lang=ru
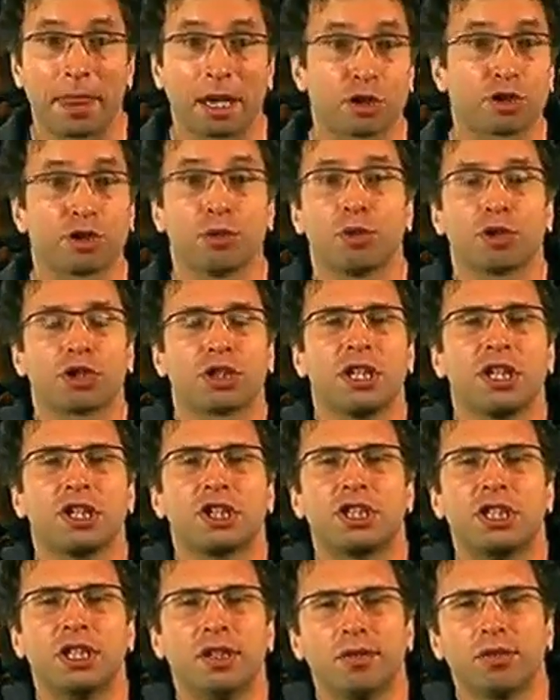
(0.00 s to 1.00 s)
Так что можно
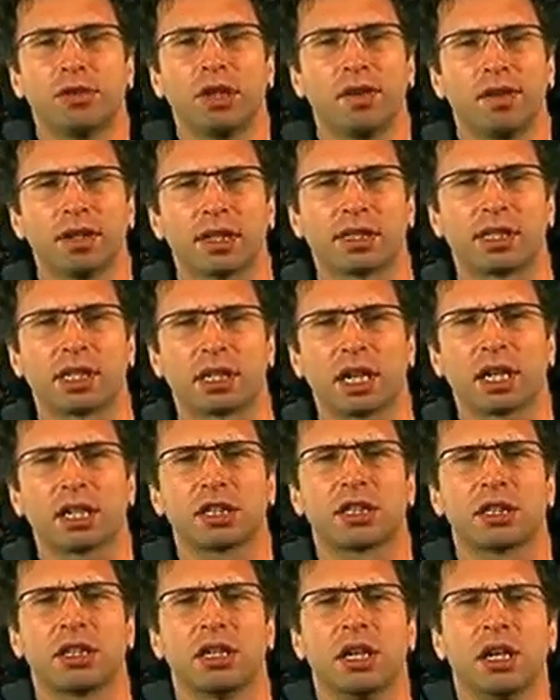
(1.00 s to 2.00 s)
лишь диву даваться,
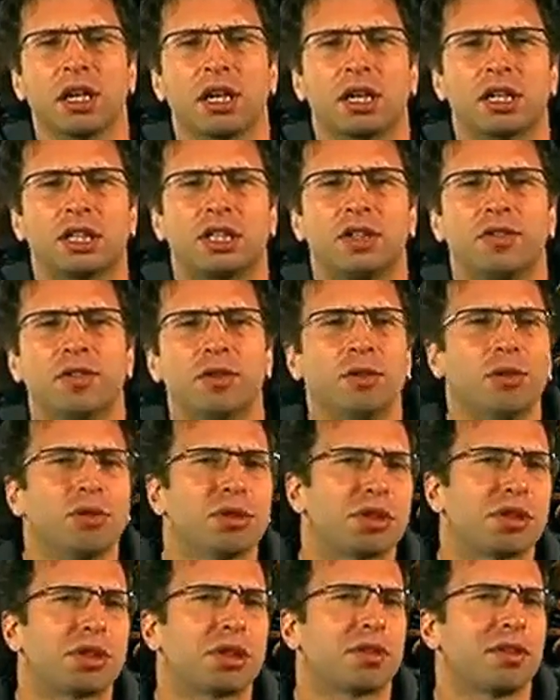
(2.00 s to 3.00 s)
как это к
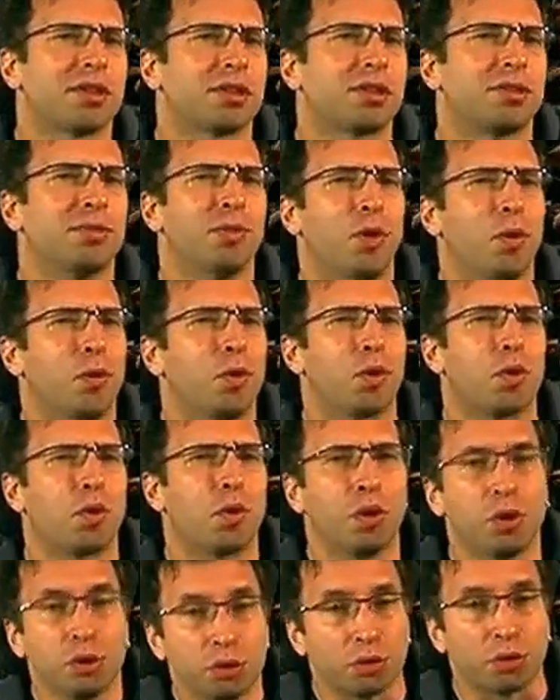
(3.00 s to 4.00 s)

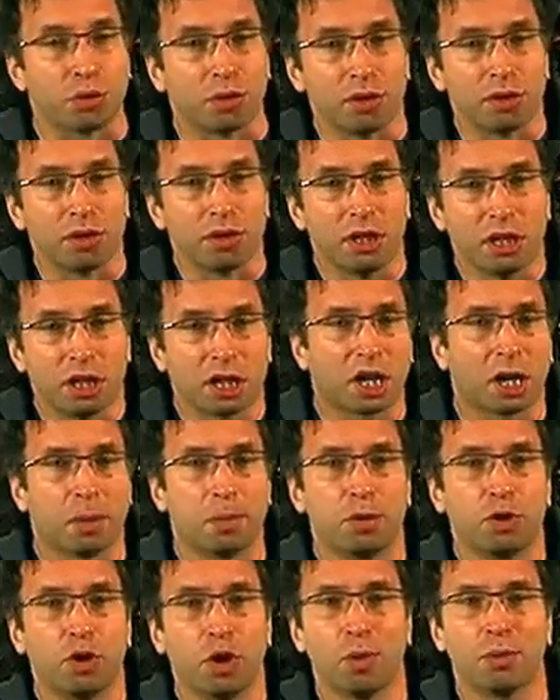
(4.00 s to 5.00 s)
98 году их
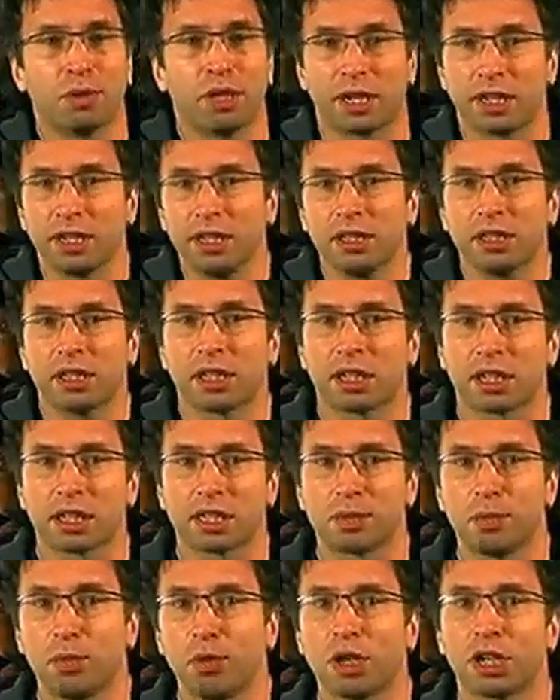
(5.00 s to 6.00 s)
объем на рынке
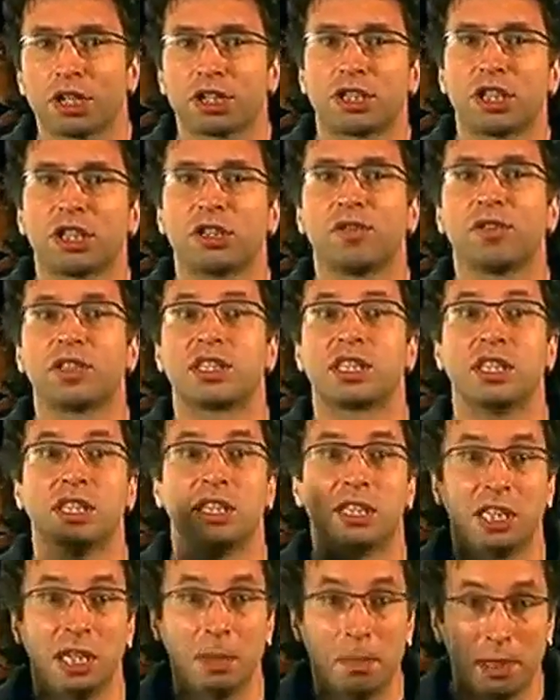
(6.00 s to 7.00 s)
разбух аж до
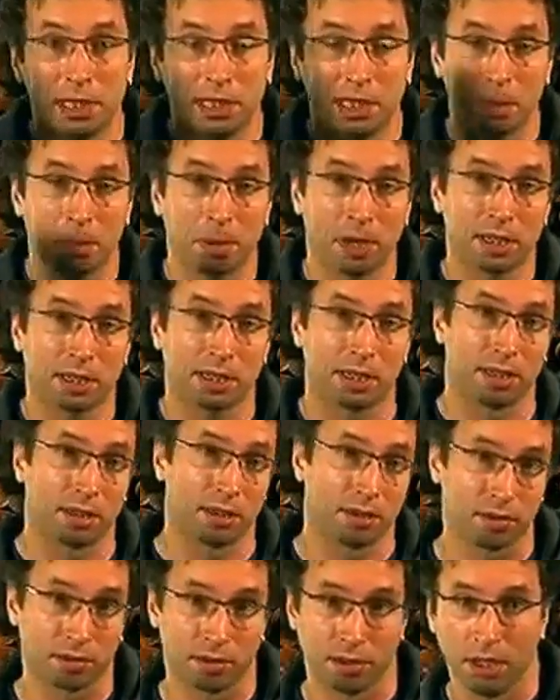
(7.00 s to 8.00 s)

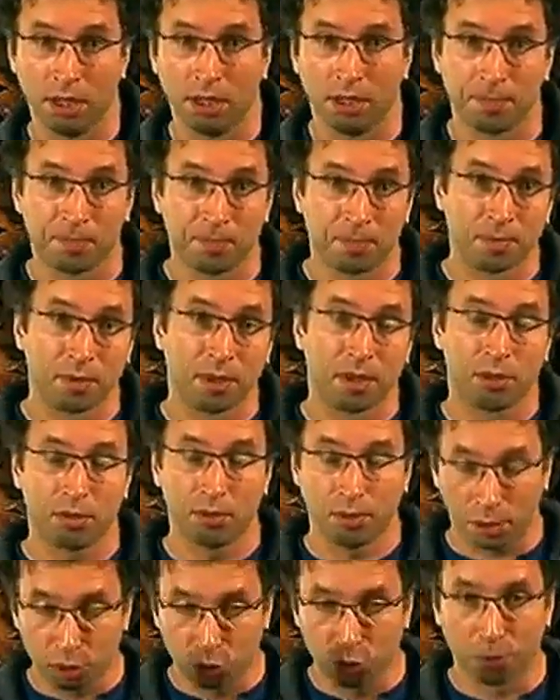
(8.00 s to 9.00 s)
25%.
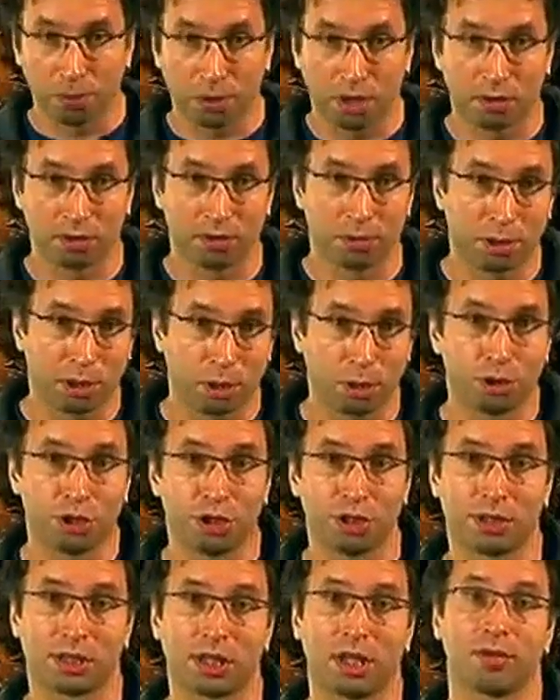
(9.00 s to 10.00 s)
Ну, потом, правда,
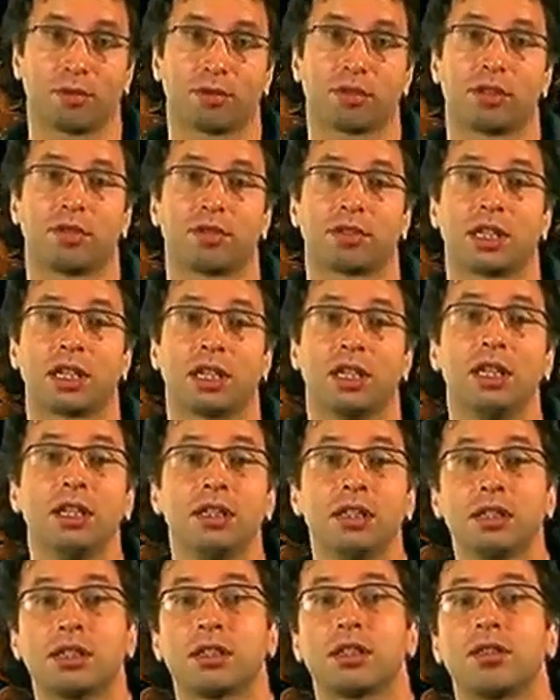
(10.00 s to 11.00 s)
приключился августовский
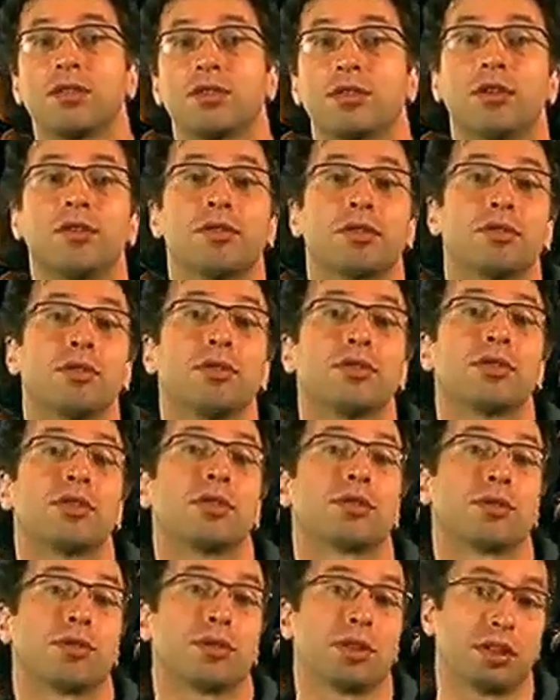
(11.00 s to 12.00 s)
кризис, и все вернулось
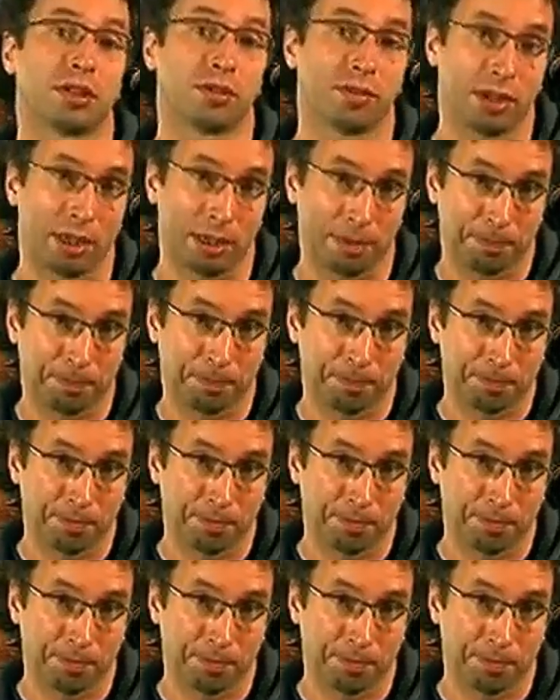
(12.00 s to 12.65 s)
на круги своя.